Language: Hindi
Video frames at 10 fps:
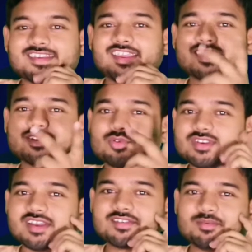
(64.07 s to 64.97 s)
है कि एक ही
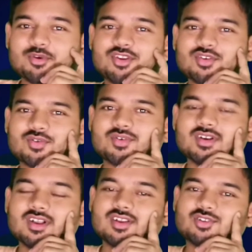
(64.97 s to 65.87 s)
कोई ऐसी वीडियो हो
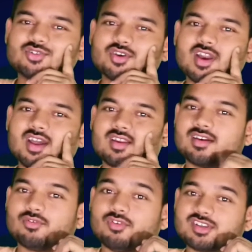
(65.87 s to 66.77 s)
जो यार
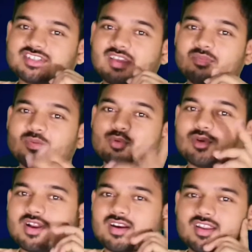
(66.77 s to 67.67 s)
वॉच टाइम भी
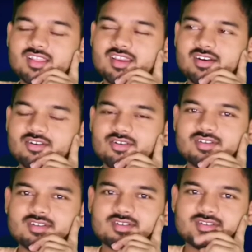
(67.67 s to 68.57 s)
पूरा कर दे
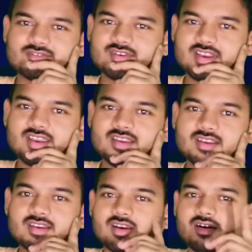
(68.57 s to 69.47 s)
और जो है
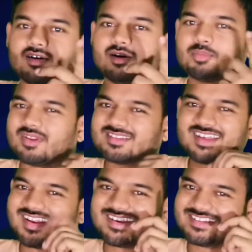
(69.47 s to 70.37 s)
अपना
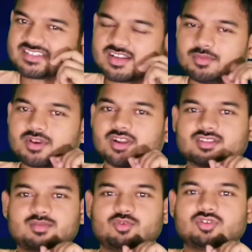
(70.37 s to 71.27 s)
सारा टेंशन भी
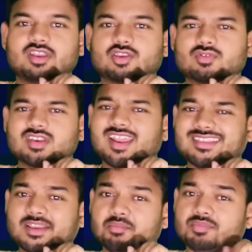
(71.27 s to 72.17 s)
ख़त्म हो जाए क्योंकि
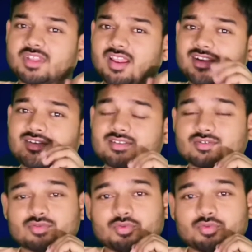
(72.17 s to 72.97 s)
यार जब तक